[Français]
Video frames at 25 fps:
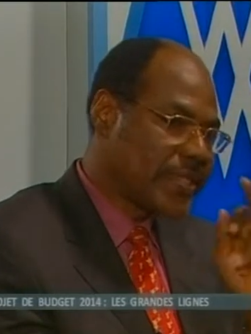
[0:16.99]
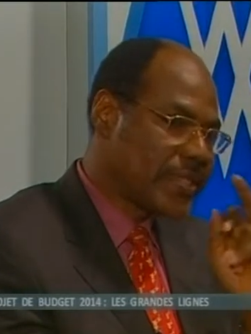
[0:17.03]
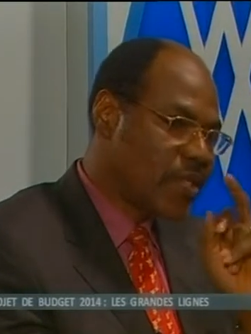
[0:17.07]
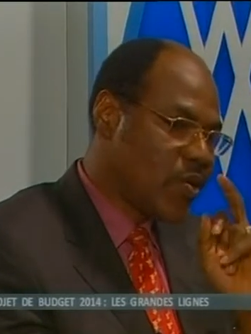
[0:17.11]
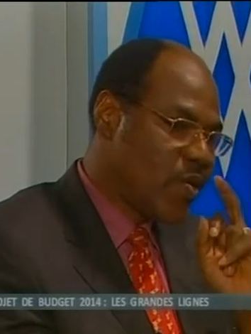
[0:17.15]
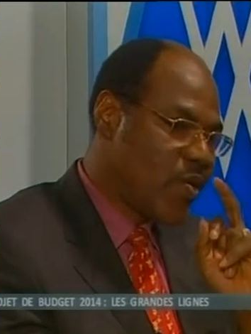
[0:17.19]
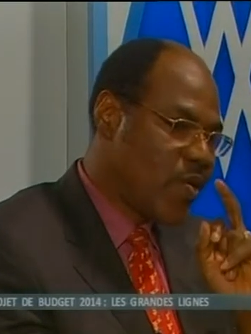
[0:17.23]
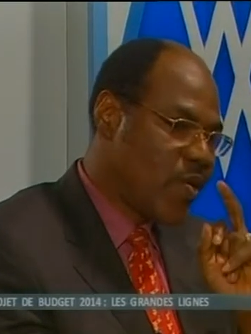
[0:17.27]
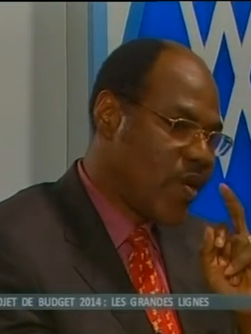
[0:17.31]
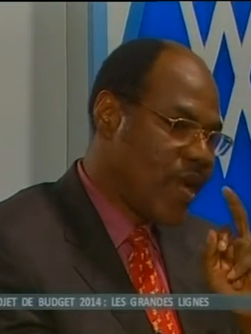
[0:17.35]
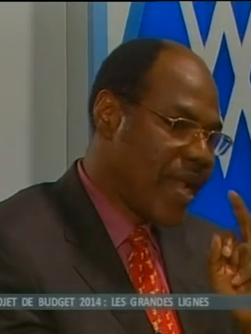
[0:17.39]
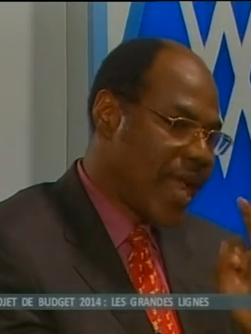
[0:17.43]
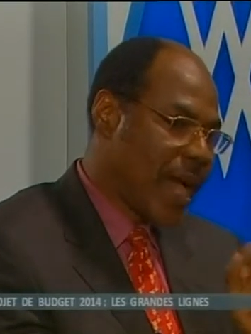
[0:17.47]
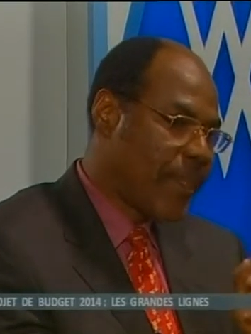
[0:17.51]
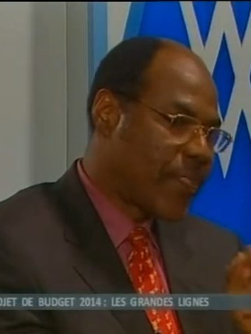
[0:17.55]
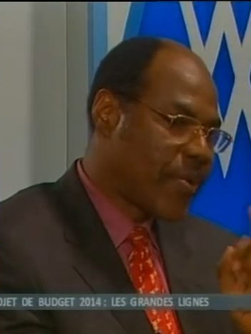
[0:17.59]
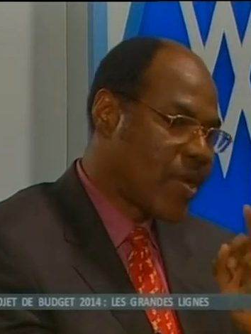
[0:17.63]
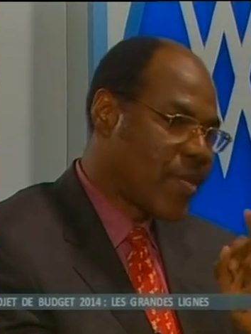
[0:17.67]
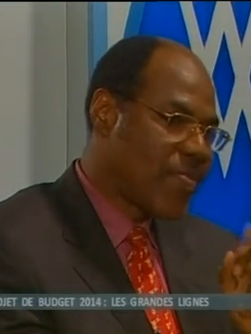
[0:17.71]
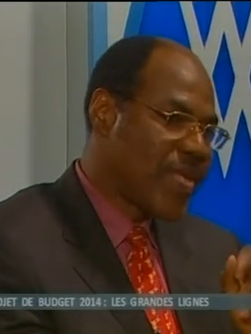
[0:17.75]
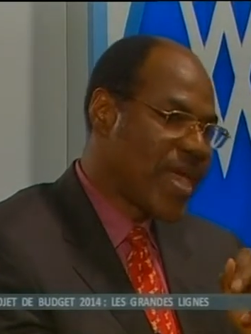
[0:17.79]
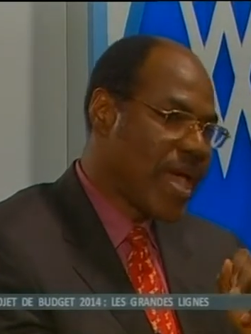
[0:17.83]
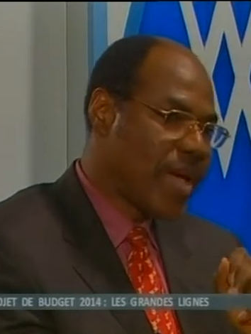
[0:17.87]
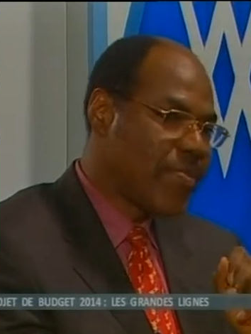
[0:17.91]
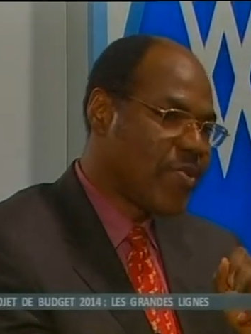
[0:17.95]
La
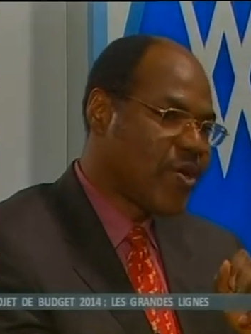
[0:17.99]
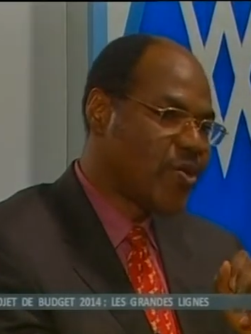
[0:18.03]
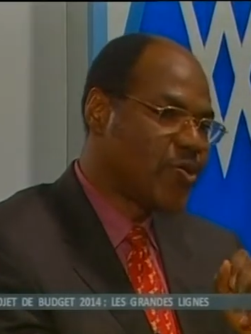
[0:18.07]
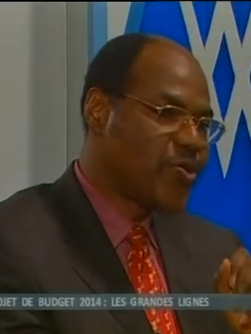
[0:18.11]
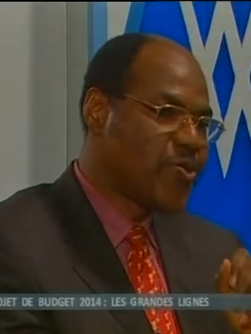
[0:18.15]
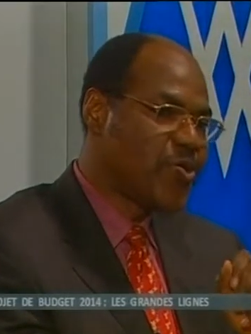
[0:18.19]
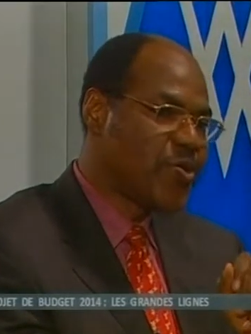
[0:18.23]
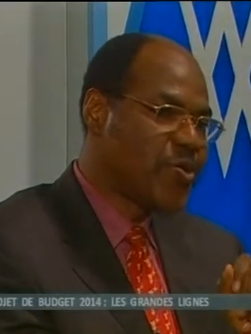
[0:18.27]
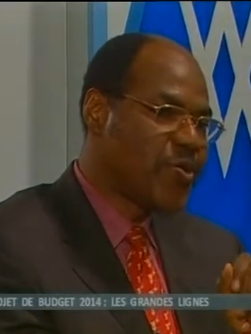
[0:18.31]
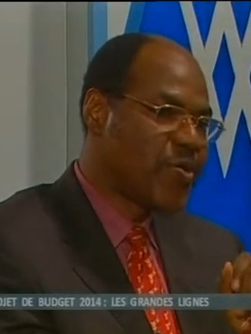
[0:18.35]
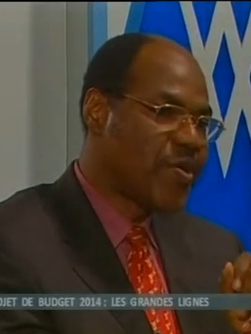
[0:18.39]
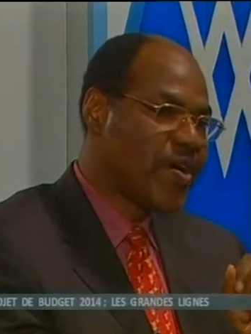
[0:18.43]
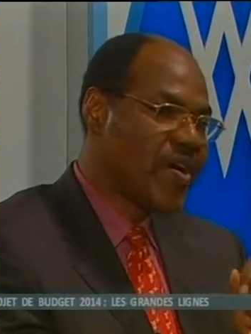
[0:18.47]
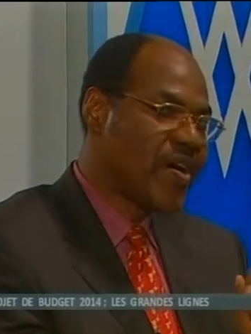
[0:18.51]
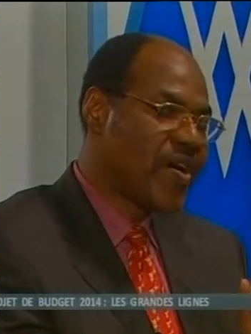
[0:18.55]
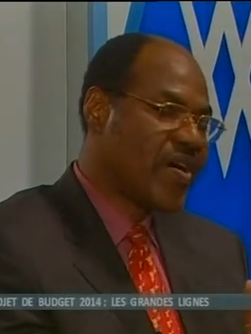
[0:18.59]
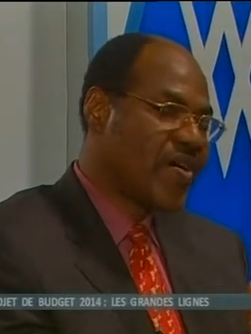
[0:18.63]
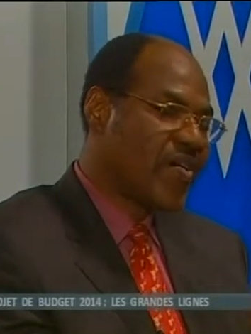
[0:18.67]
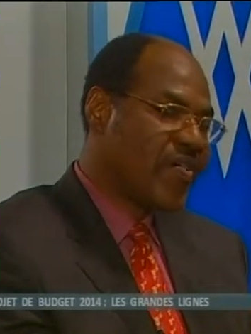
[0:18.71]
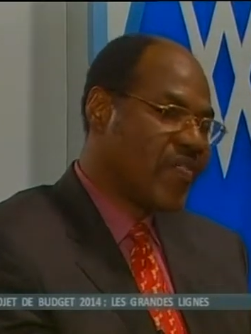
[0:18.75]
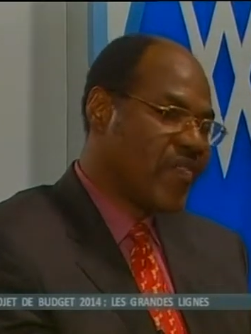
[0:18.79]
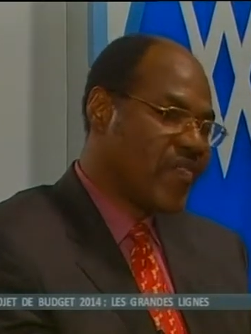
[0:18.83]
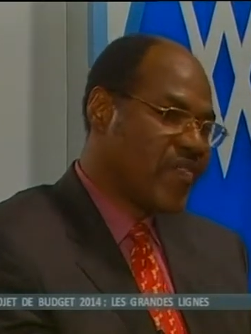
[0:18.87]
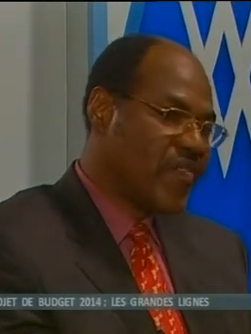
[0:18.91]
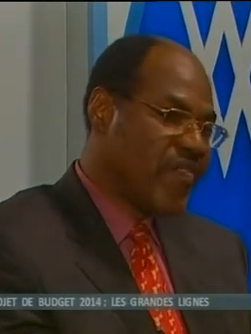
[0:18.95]
première mesure
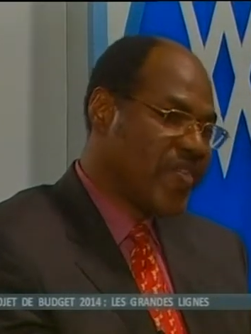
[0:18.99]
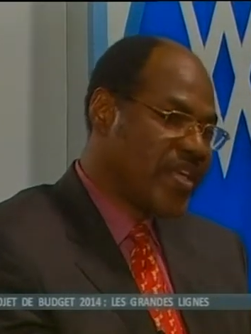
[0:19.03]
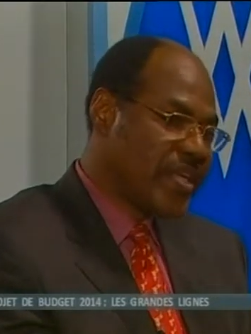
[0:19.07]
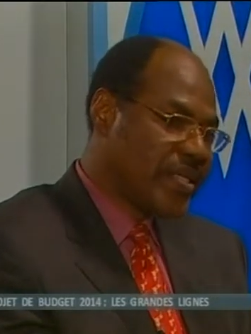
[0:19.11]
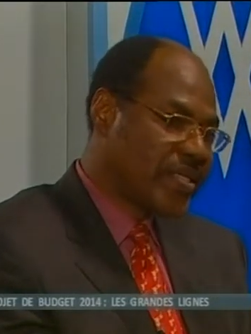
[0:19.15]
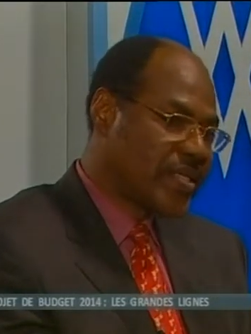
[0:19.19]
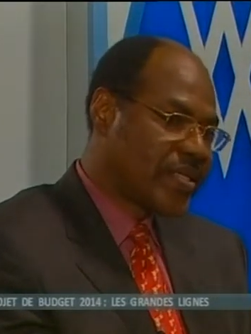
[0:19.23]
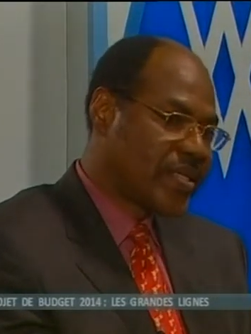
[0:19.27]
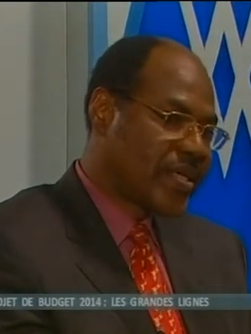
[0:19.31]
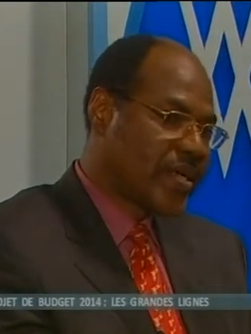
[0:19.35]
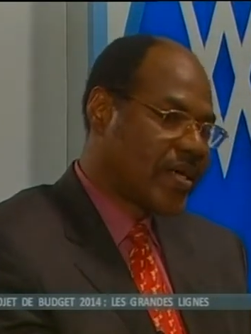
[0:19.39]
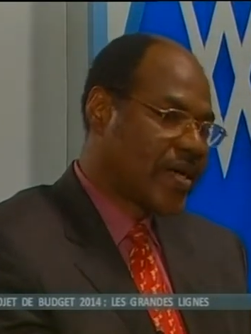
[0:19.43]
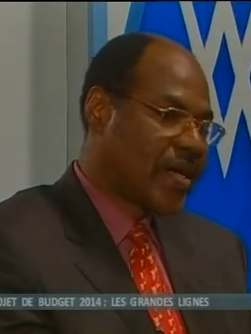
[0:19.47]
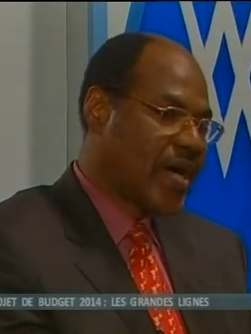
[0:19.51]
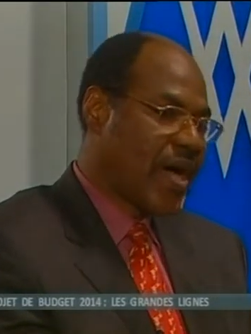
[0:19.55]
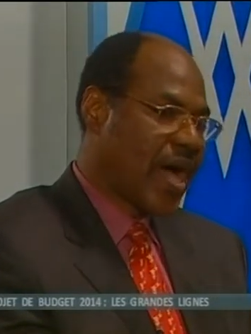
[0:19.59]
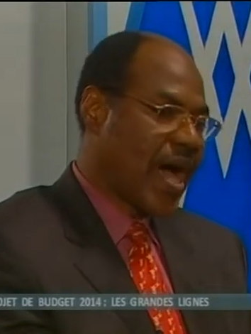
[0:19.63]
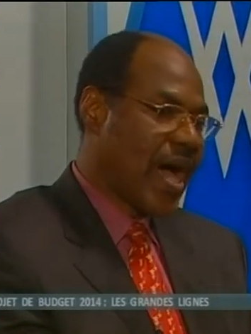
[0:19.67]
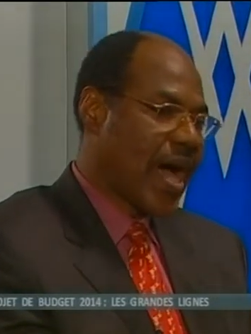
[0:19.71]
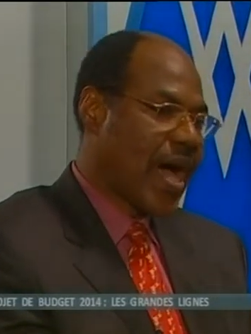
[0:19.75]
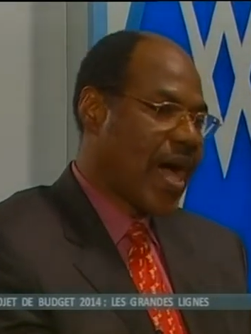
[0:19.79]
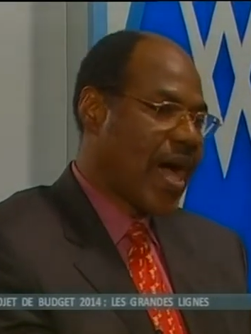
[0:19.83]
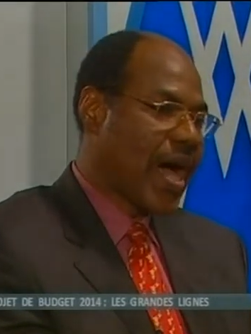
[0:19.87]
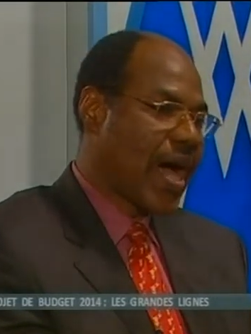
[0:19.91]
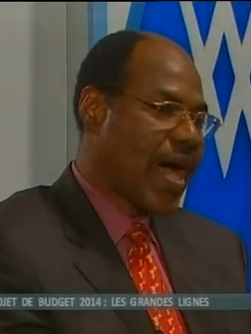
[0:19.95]
vise
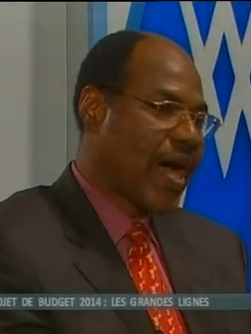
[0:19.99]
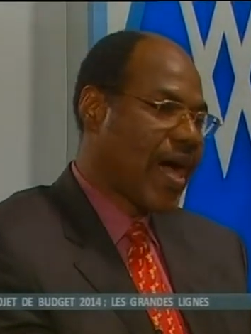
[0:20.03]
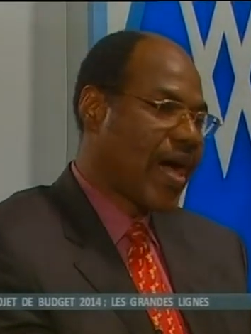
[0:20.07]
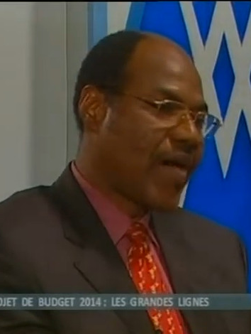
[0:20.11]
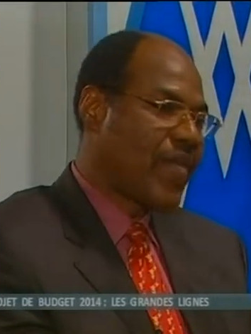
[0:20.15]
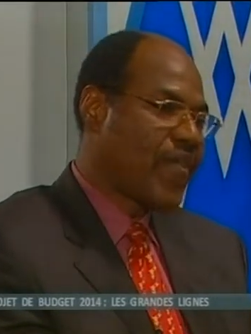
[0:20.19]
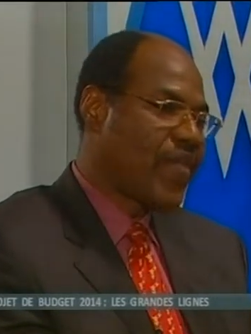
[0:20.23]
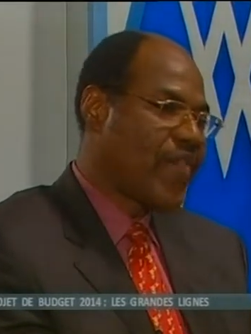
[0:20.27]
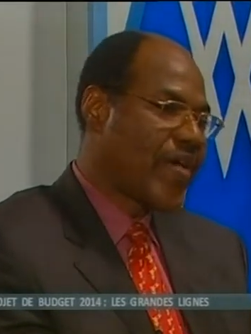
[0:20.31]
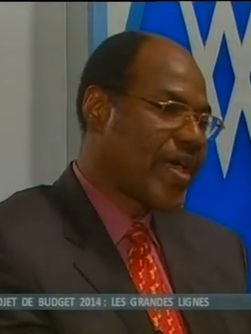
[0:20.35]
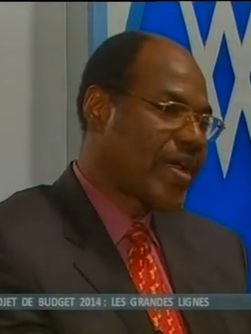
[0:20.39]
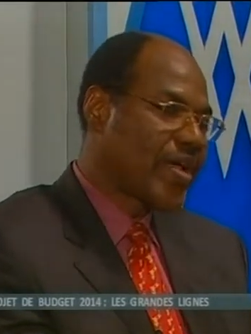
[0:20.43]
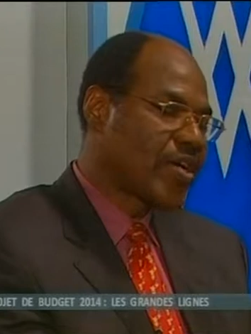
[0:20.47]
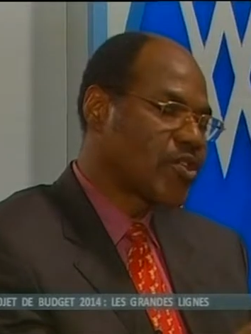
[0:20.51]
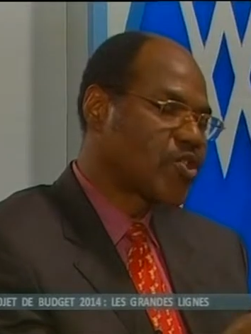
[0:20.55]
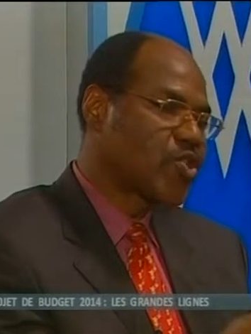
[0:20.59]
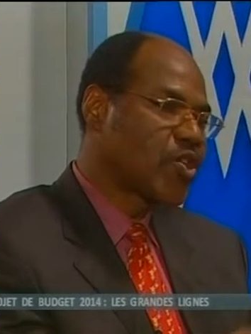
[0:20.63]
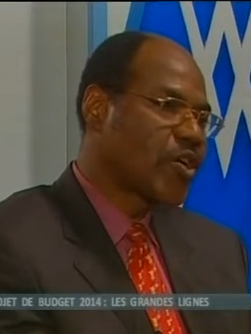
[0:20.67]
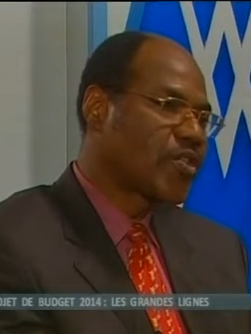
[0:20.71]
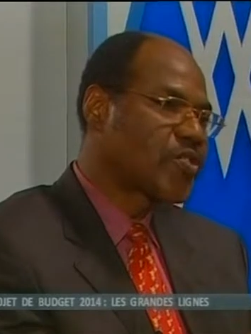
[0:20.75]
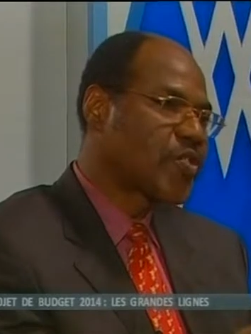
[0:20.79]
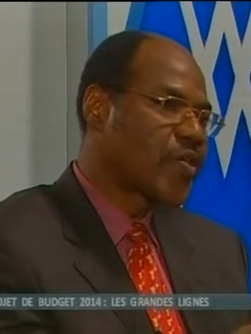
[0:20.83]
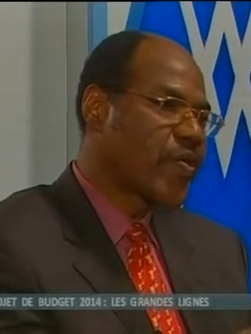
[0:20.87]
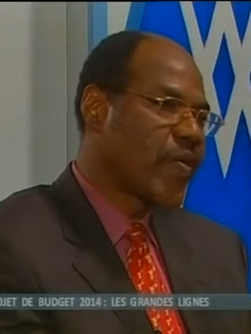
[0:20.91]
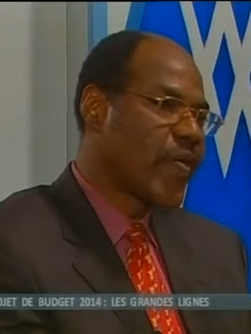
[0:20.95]
à faire en
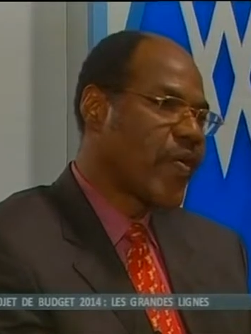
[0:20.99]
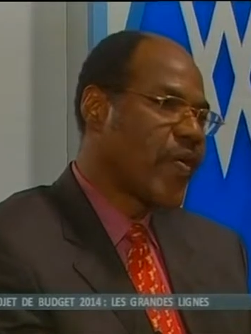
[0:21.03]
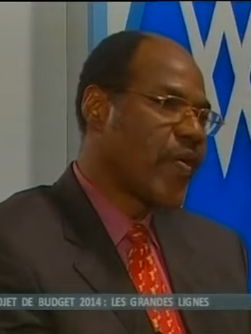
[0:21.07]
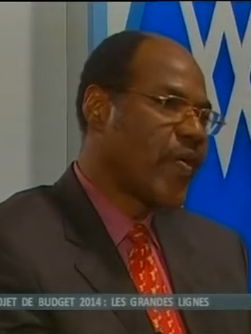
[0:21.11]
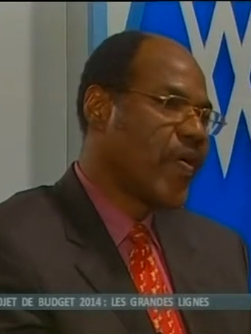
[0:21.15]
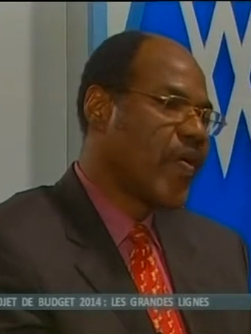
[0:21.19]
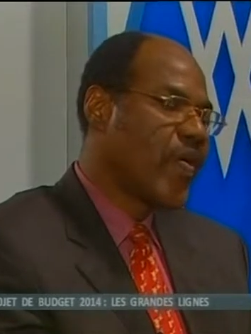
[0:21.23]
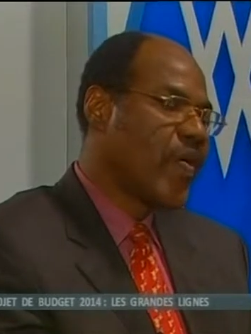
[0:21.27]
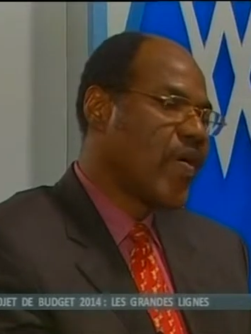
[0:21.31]
sorte que